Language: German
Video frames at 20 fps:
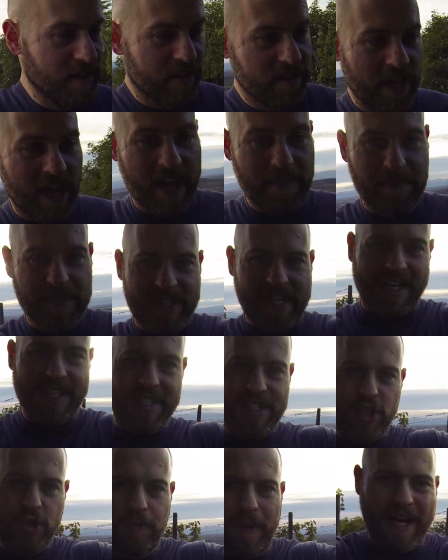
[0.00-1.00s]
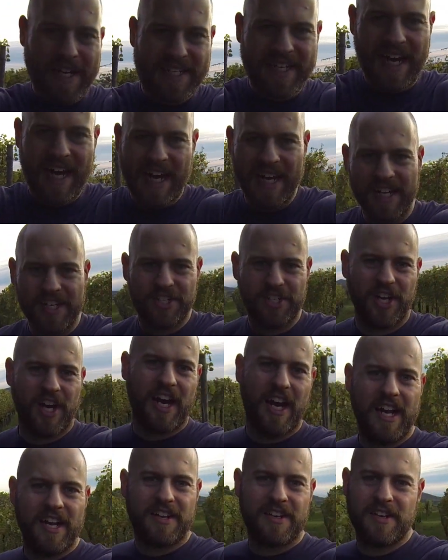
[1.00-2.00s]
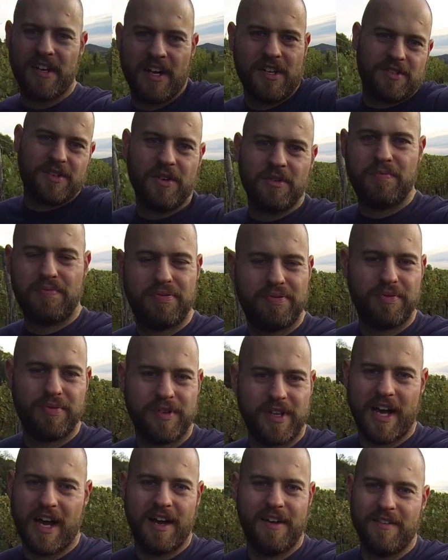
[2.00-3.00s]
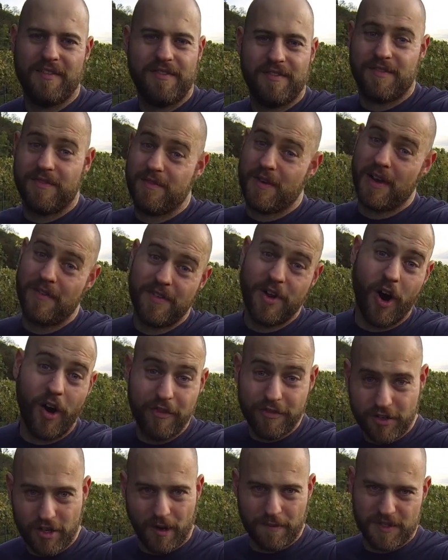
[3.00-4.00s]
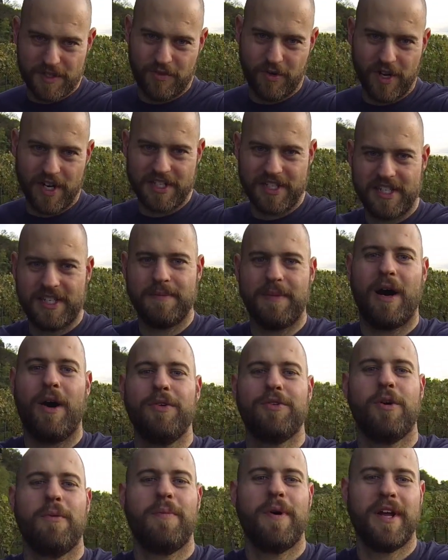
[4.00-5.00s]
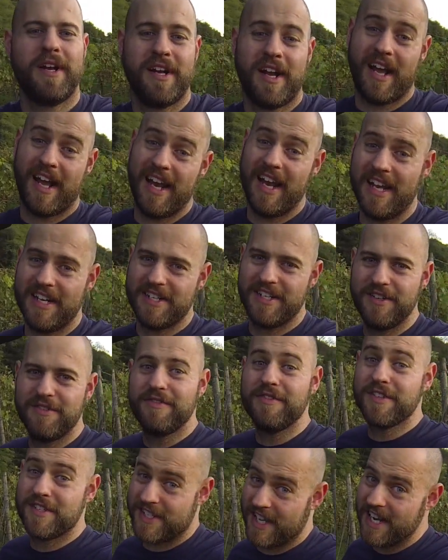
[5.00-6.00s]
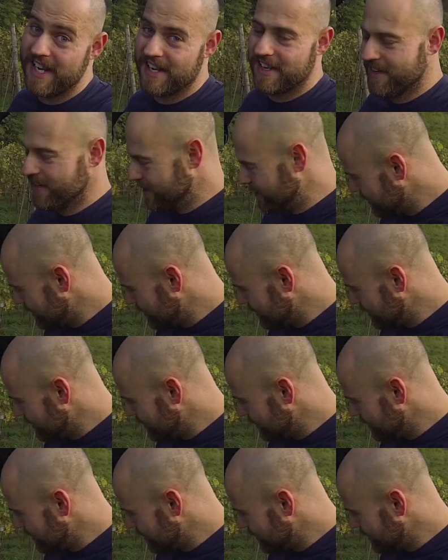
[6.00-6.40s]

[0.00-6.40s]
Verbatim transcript: ja, ich habe das ganz spartanisch gehalten. Also pff, ja, ich meine, wie oft kommt es vor, dass ich im Auto penne? Relativ selten.